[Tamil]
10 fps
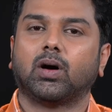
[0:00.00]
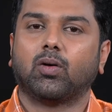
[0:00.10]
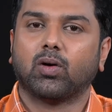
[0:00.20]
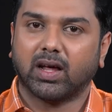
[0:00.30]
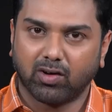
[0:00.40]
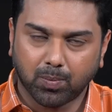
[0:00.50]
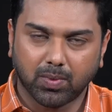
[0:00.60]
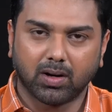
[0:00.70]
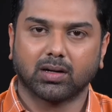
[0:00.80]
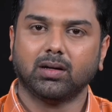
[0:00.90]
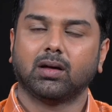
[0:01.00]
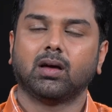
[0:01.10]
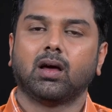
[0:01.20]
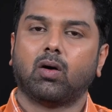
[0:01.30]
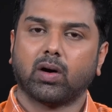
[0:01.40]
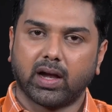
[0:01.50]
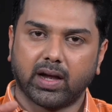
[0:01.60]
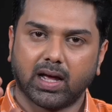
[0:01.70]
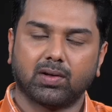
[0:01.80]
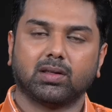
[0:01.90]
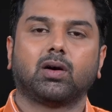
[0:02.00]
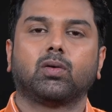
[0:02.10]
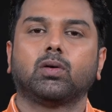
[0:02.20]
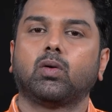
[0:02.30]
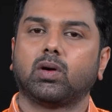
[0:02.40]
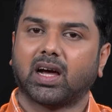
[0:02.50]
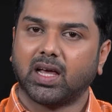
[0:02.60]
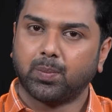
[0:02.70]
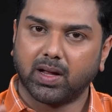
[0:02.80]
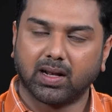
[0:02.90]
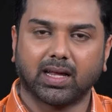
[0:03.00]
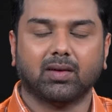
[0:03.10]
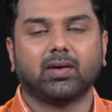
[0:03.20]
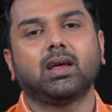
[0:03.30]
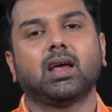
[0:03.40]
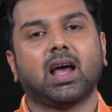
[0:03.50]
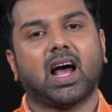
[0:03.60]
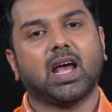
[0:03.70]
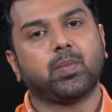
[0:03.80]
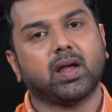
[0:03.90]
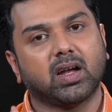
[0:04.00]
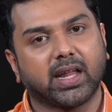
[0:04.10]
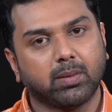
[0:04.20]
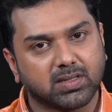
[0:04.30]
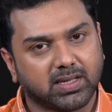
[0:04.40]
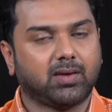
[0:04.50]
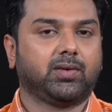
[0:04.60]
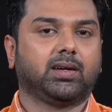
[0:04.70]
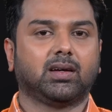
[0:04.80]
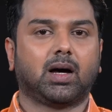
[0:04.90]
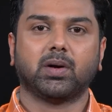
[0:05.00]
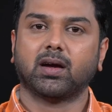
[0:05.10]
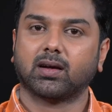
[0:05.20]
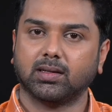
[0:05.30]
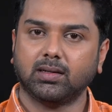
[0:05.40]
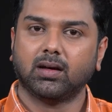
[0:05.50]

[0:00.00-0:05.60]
அவங்க டெவலப்மெண்ட்டுக்கு அவங்க இந்தியா வந்தாகணும் அவங்களுக்கு ஐபிஎல் தேவை ஐபிஎல் டீம்ஸ் தேவை அப்படின்றது